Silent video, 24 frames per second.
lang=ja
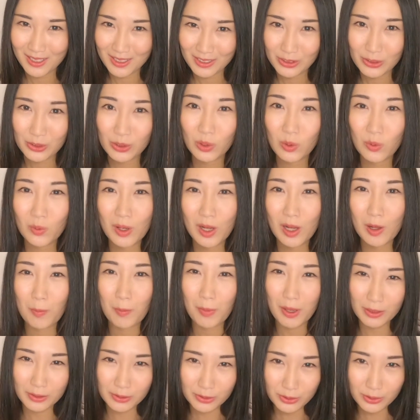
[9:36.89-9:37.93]
黒は
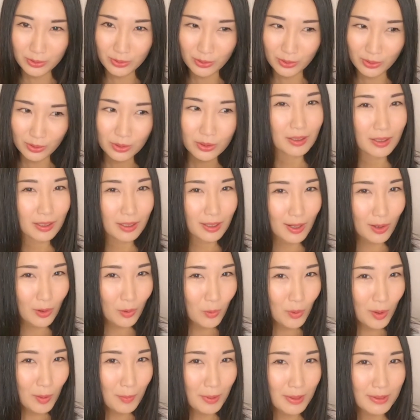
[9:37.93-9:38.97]
真っ黒、青
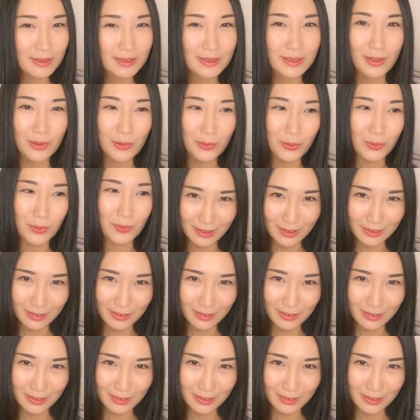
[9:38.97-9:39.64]
は真っ青、